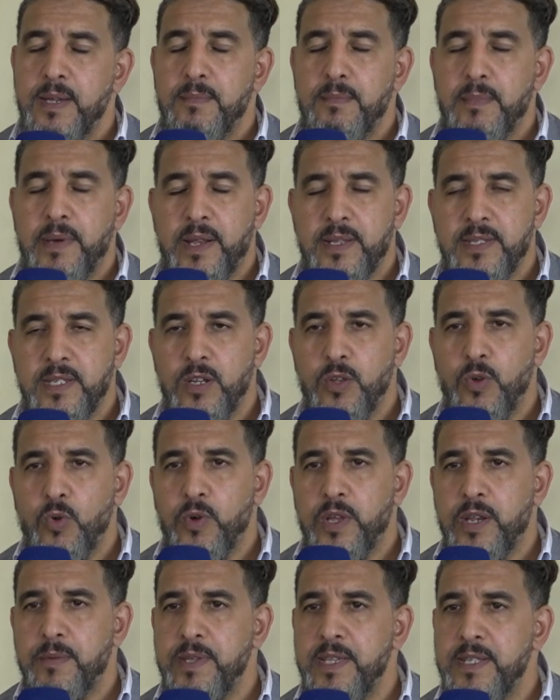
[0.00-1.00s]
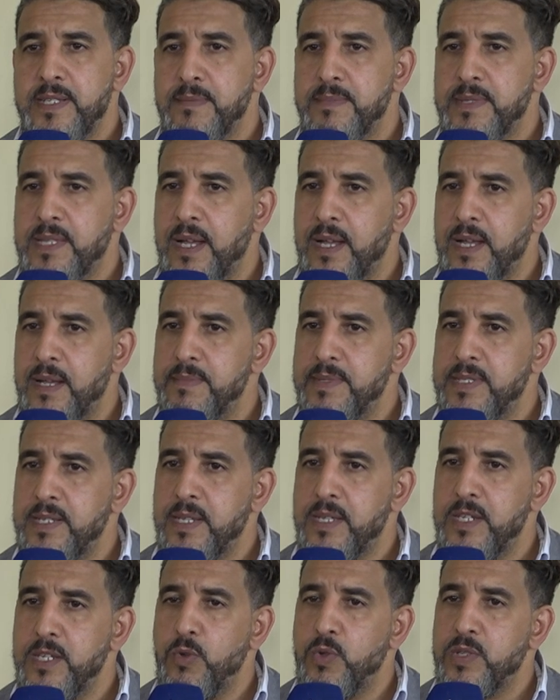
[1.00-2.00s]
مرة أخرى باسم الطاقم
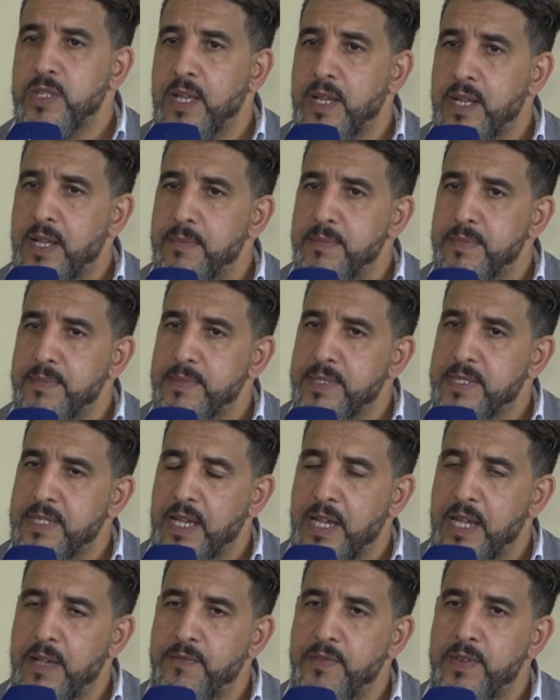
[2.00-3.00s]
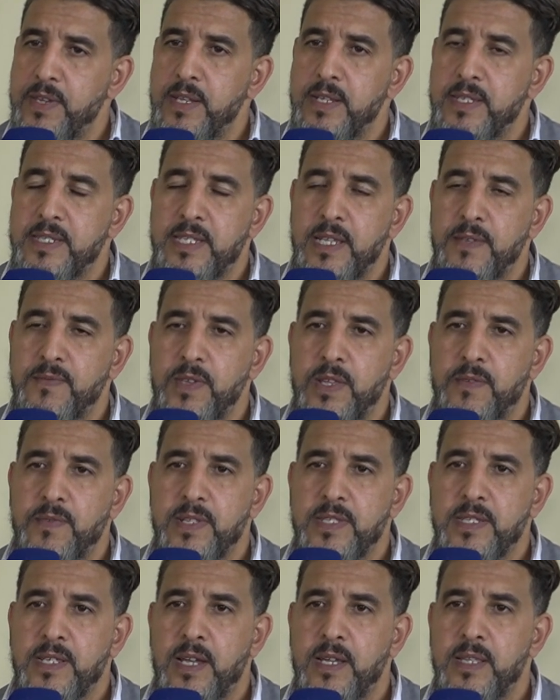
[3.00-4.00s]
التقني والطاقم الصحفي السفير
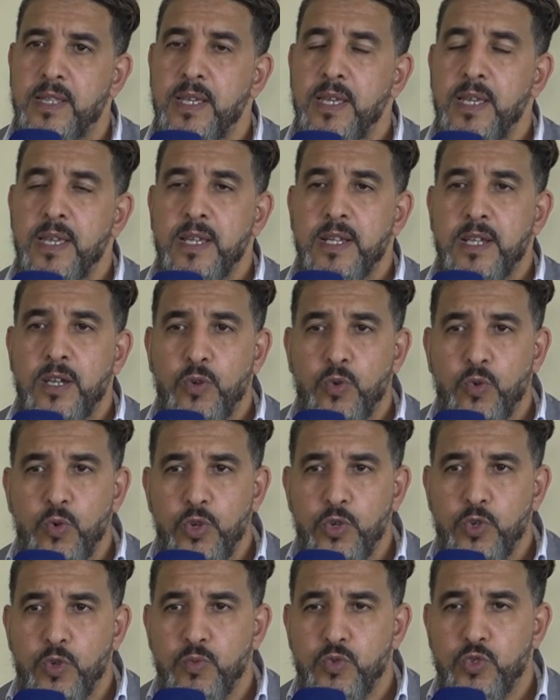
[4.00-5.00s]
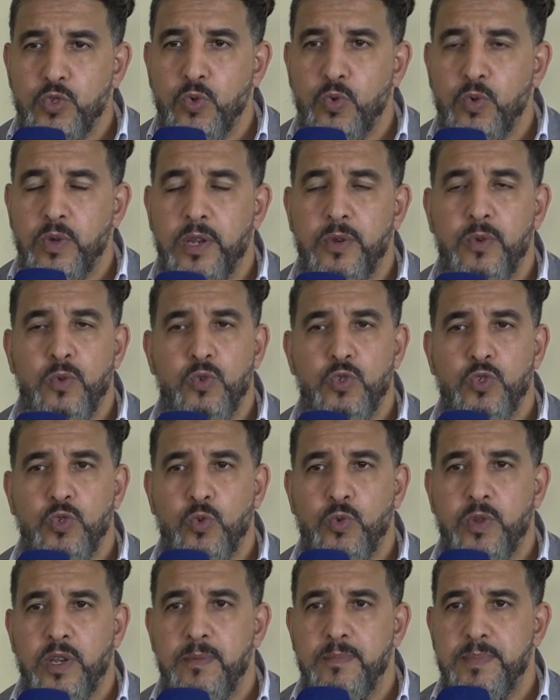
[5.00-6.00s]
فانسكات كنقول لكم شكرا
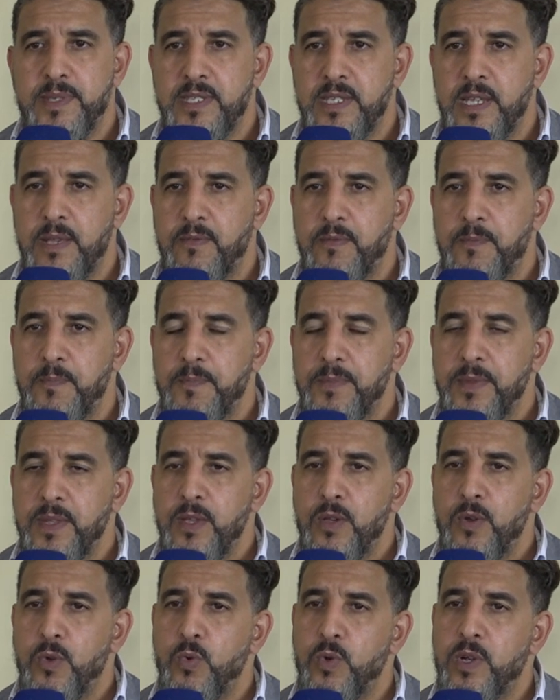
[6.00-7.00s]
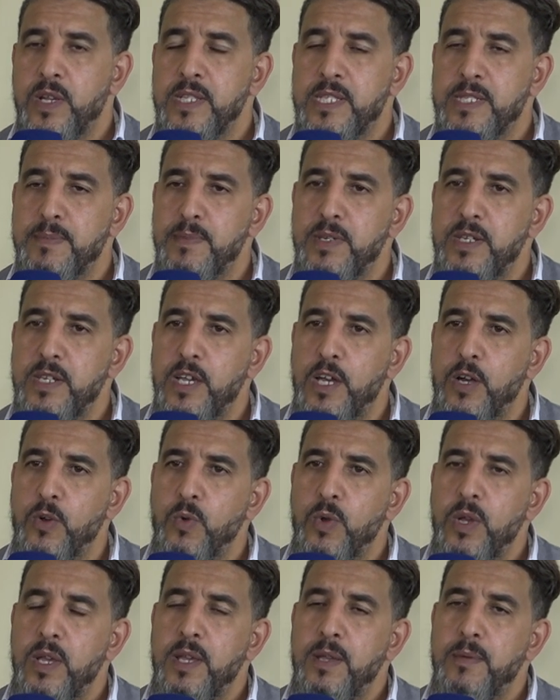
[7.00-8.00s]
وشكرا بزاف
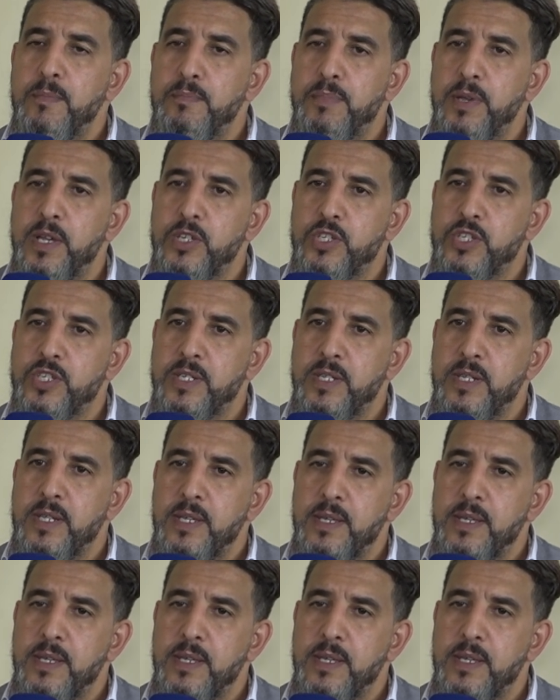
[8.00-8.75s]
وكنتمناو باش